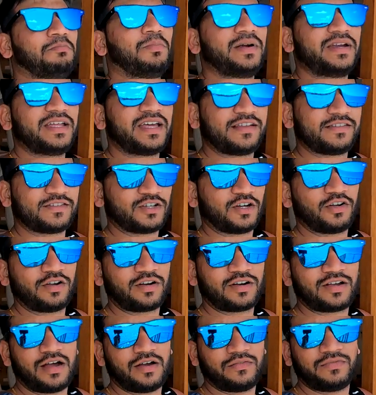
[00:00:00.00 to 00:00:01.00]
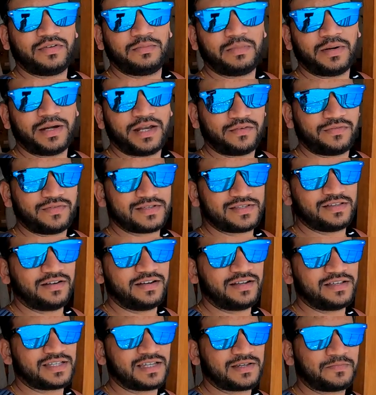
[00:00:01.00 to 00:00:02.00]
बढ़िया रिसोर्ट और काफ़ी बढ़िया
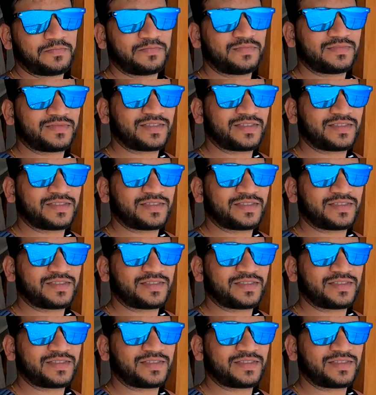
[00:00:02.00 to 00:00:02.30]
फैसिलिटीज़ हैं